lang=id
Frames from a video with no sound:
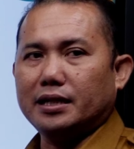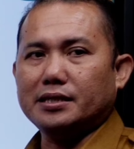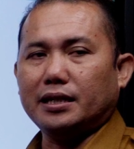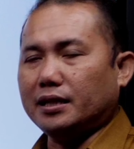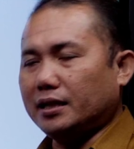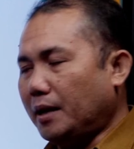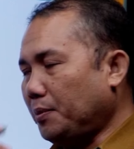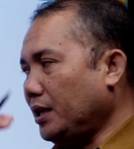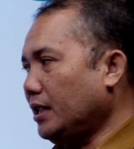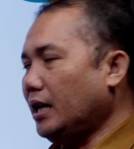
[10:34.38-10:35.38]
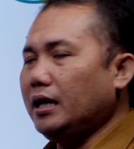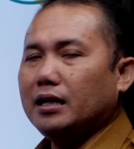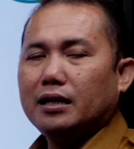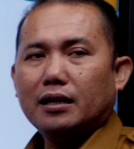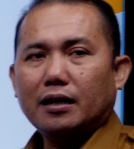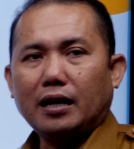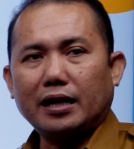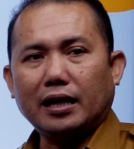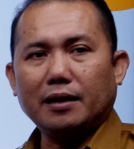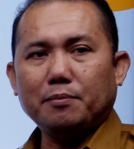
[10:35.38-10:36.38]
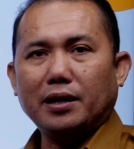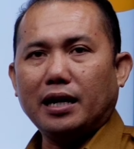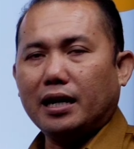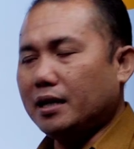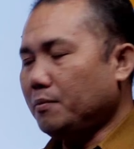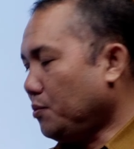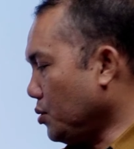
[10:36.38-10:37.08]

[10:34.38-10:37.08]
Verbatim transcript: di sini tetap kita adalah bilangan